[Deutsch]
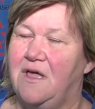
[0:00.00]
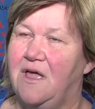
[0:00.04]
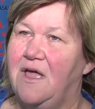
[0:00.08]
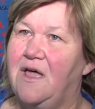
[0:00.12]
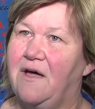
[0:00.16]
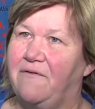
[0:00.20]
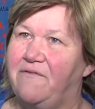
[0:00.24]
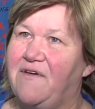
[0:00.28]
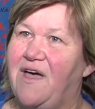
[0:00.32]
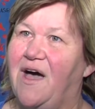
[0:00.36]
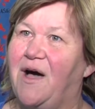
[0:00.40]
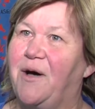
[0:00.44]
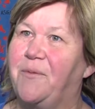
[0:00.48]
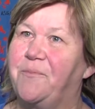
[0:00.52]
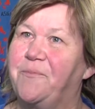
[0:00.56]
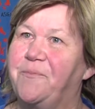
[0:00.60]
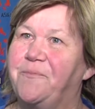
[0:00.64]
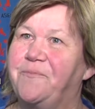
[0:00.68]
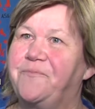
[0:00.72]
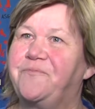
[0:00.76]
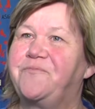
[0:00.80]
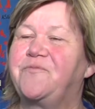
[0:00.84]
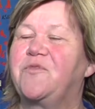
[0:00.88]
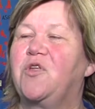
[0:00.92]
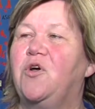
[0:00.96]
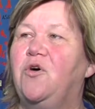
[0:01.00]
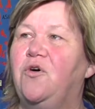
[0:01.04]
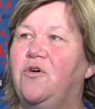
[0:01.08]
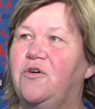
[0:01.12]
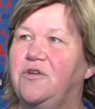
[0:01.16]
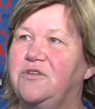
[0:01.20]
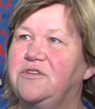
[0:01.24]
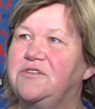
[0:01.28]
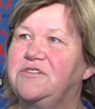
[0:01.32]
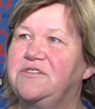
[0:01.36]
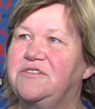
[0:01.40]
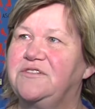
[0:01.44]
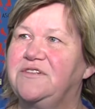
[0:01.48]
erwerben.
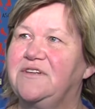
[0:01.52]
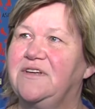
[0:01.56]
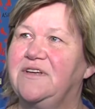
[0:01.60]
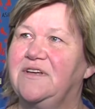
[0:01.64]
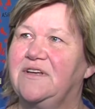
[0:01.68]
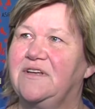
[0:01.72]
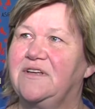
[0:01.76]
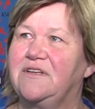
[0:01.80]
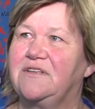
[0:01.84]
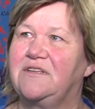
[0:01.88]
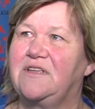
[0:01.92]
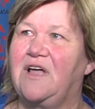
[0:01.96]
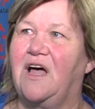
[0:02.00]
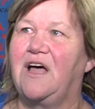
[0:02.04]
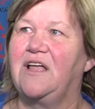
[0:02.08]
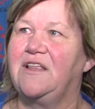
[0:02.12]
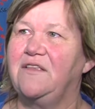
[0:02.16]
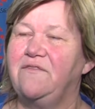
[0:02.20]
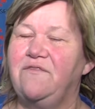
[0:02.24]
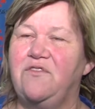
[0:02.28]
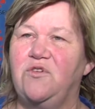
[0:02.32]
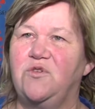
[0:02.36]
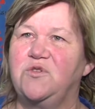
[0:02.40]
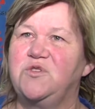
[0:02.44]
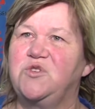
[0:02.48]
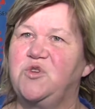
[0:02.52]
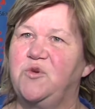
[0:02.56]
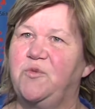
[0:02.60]
Und äh, da hatten wir uns